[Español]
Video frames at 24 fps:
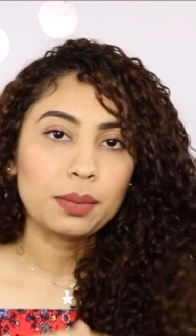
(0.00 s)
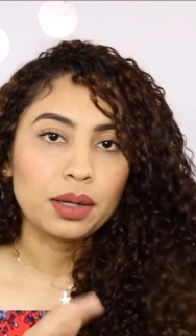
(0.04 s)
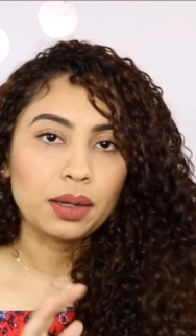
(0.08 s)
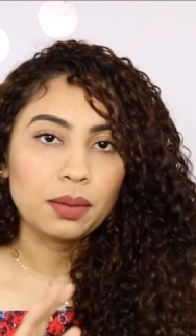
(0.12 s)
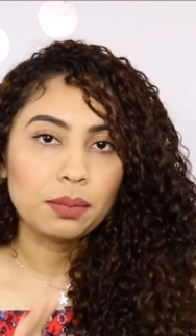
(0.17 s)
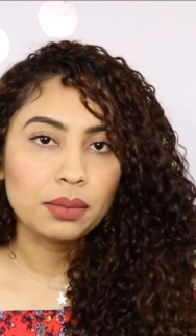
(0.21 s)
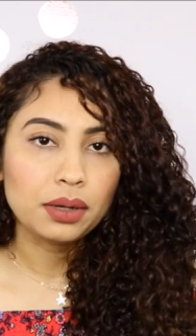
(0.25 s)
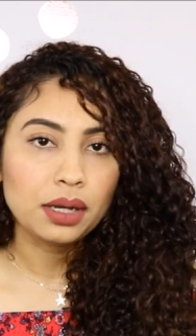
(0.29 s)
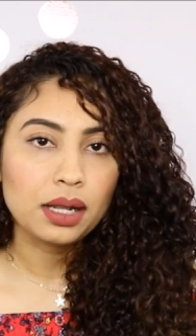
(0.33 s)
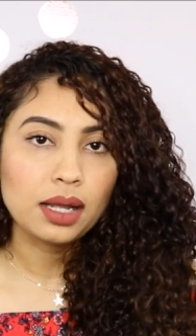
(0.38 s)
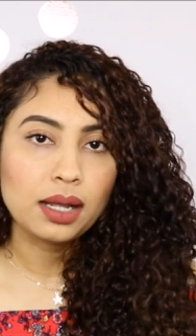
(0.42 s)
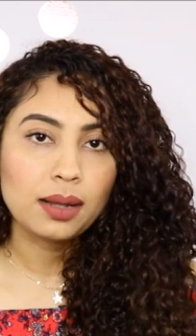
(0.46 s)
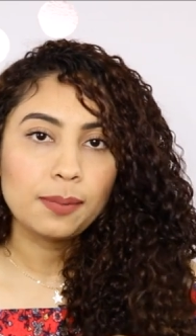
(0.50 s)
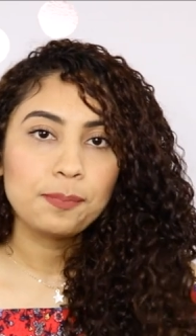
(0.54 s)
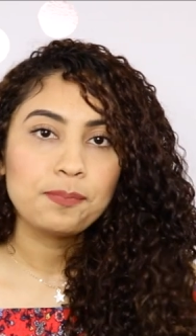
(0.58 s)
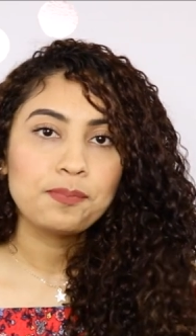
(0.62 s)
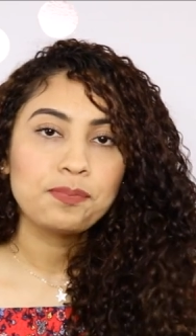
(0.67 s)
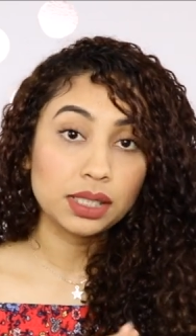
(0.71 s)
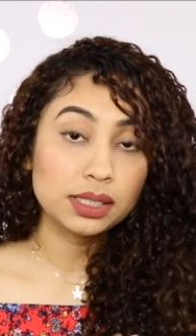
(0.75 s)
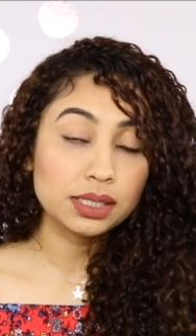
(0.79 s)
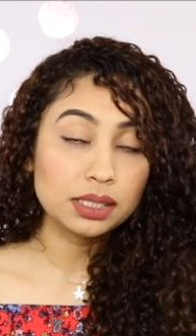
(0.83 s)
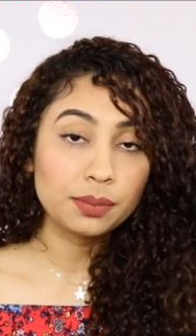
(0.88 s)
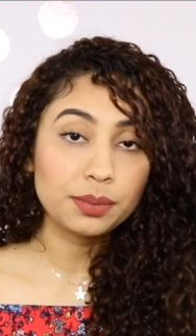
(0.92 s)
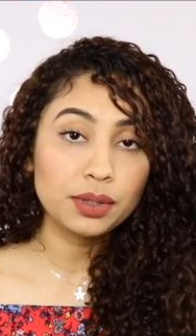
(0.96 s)
bla, bla.
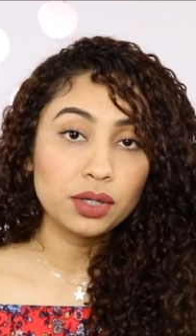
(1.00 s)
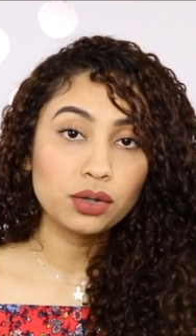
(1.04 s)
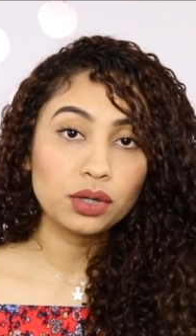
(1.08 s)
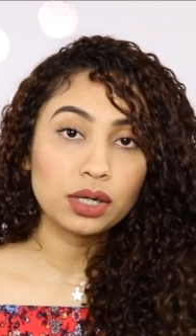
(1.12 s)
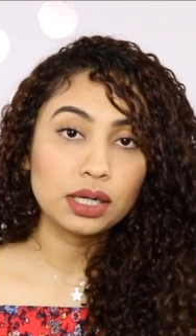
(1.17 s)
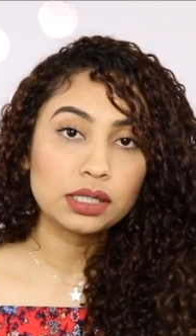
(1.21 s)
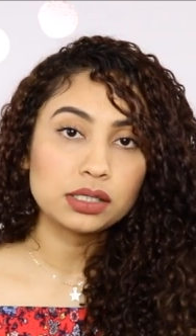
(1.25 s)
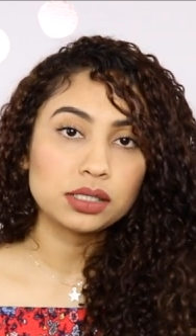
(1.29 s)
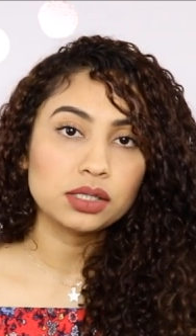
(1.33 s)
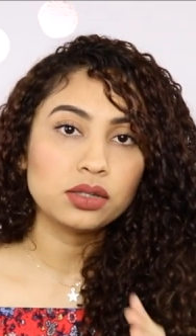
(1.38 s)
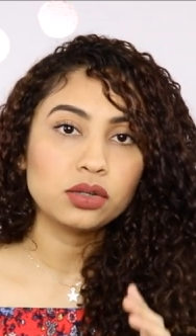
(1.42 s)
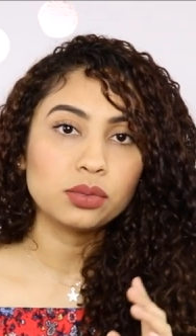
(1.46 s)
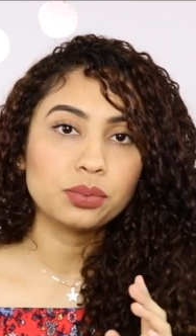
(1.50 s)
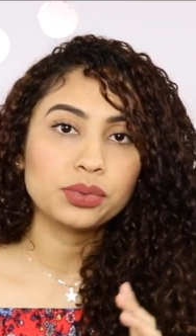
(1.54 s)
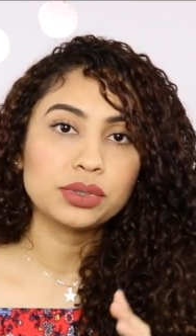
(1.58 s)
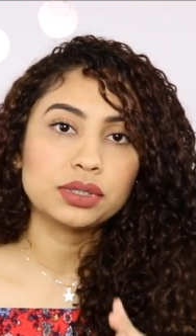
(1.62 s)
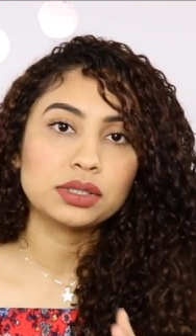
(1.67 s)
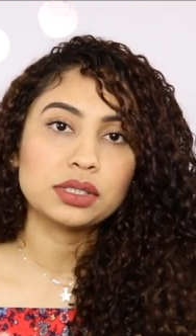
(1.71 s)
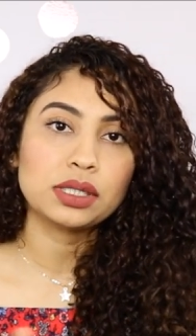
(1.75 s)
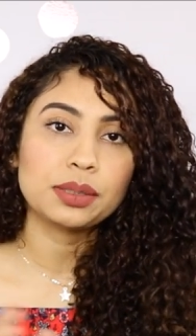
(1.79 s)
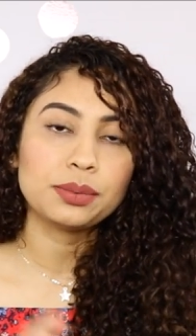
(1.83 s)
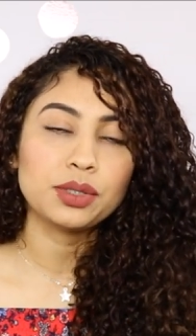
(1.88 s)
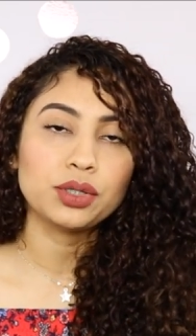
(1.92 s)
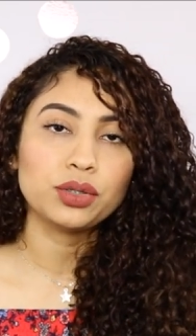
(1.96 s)
Este amigo que les digo,
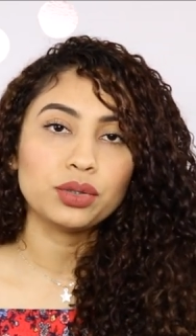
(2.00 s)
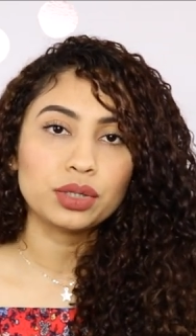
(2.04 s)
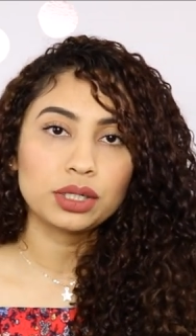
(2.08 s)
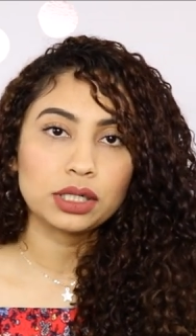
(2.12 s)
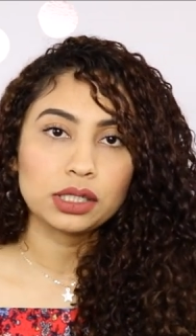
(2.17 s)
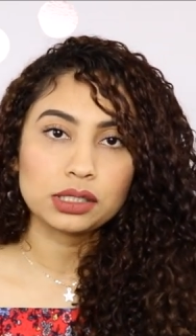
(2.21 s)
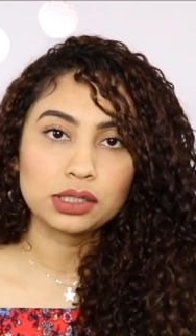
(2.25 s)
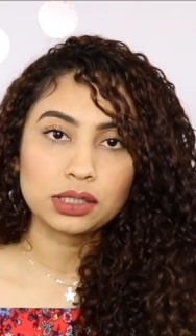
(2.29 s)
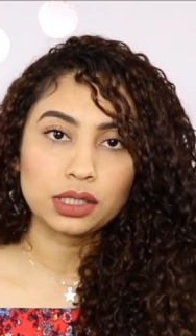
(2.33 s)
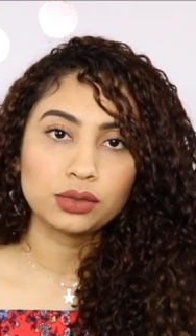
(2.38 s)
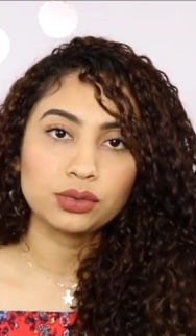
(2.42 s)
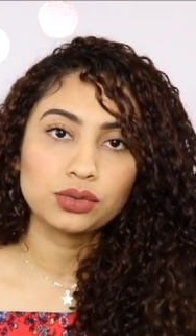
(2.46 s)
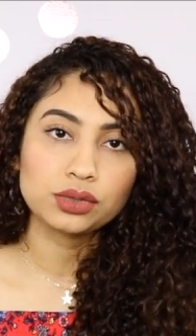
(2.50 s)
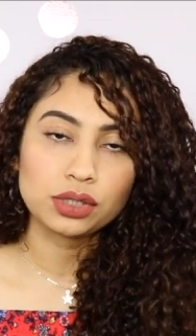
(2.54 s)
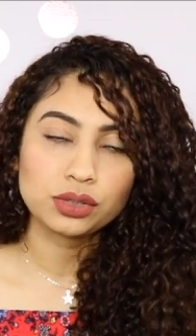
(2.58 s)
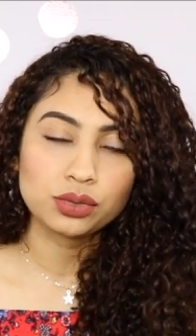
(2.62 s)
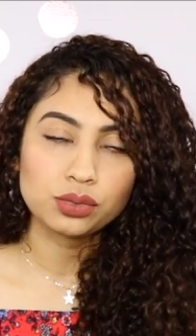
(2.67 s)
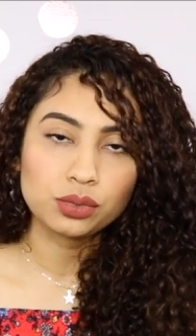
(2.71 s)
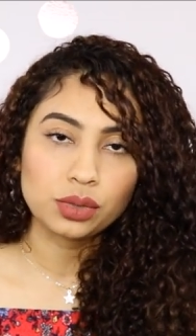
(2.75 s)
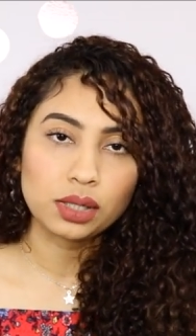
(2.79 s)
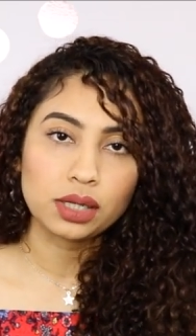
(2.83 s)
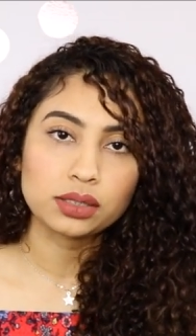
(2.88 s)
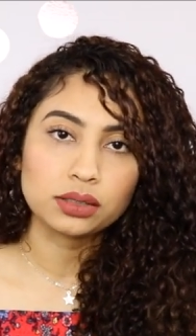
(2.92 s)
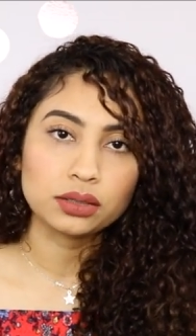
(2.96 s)
pues terminó regresándose a
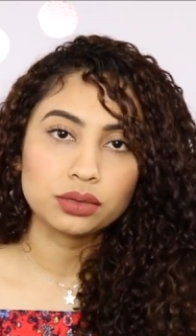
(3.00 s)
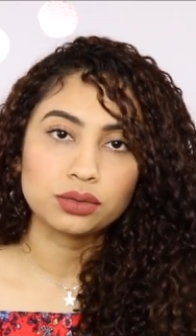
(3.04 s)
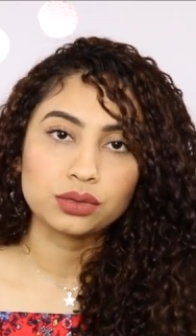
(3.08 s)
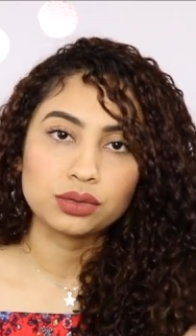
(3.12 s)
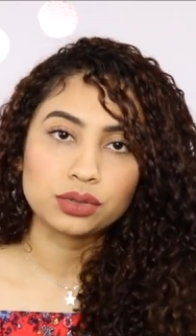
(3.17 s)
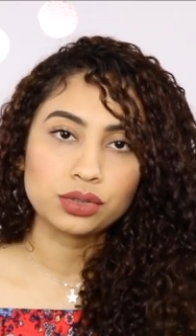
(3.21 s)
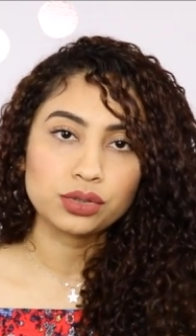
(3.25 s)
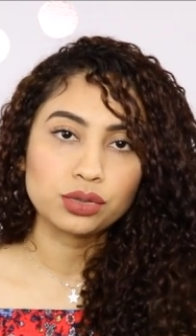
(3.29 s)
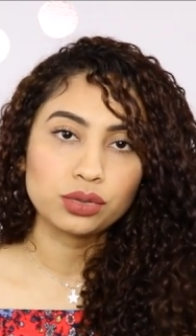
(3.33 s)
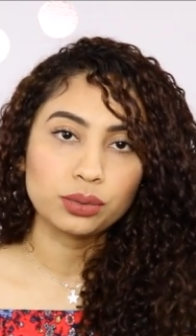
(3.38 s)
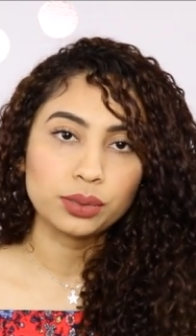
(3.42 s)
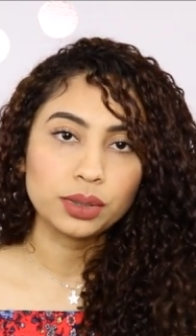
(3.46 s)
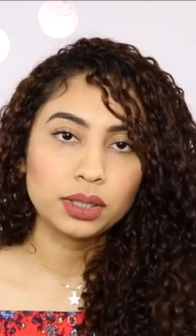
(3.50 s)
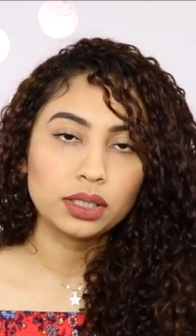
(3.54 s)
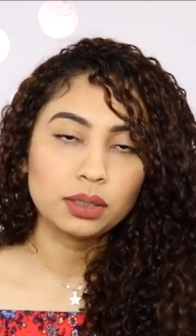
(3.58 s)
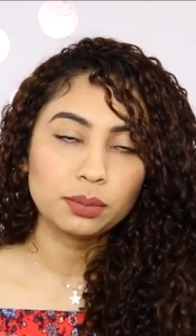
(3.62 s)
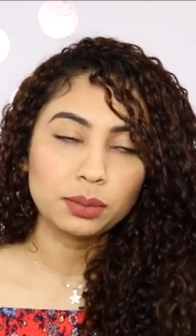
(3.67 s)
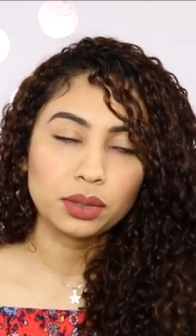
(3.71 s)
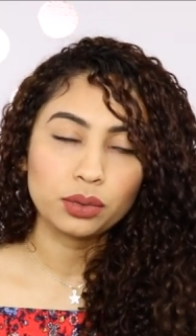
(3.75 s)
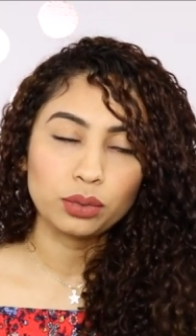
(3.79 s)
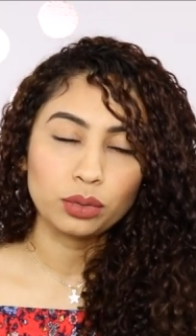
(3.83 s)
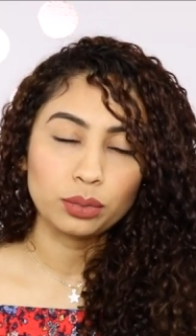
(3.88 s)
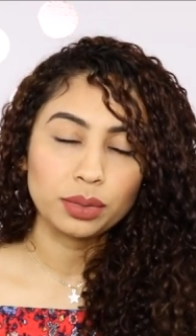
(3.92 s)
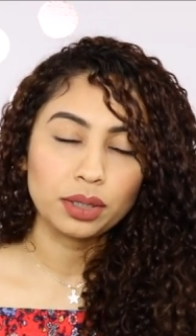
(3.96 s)
su casa, entonces yo vine,
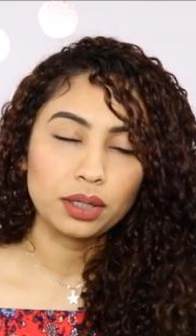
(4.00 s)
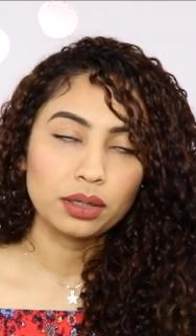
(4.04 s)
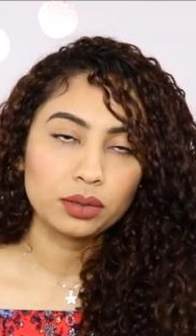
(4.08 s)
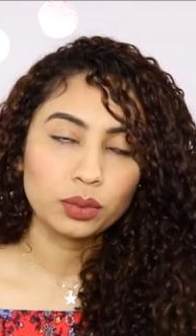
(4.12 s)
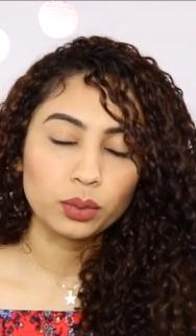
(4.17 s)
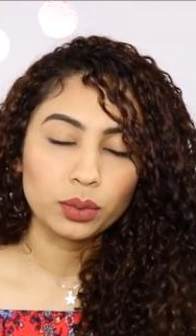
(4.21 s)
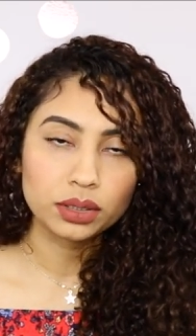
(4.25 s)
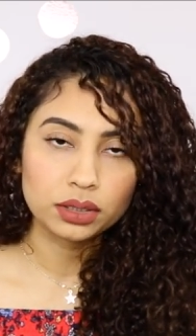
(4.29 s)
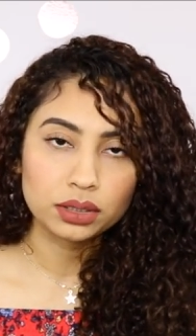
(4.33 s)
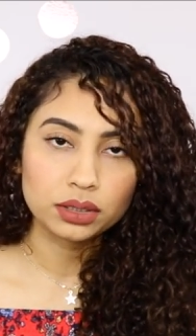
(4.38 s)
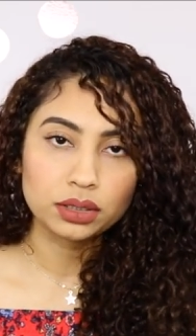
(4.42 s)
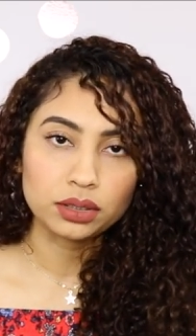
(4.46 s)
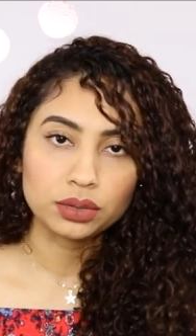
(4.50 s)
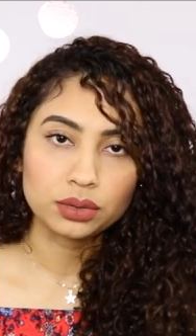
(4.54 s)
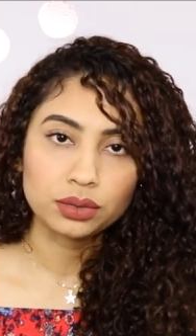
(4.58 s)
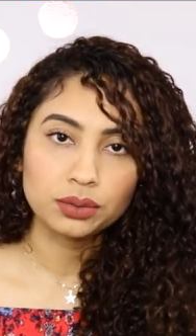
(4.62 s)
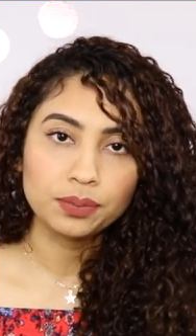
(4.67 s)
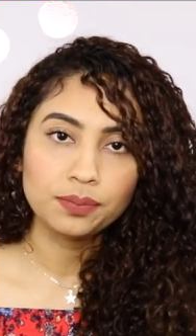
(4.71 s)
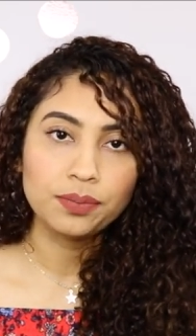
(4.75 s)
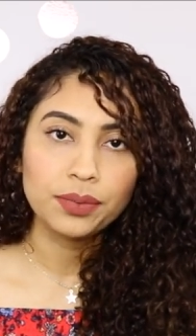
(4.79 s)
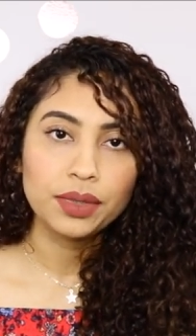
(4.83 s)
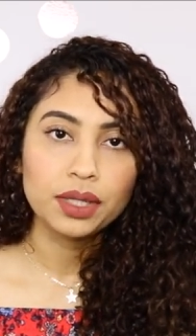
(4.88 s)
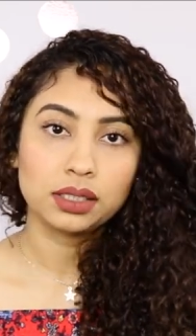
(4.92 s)
me volví al cuartito.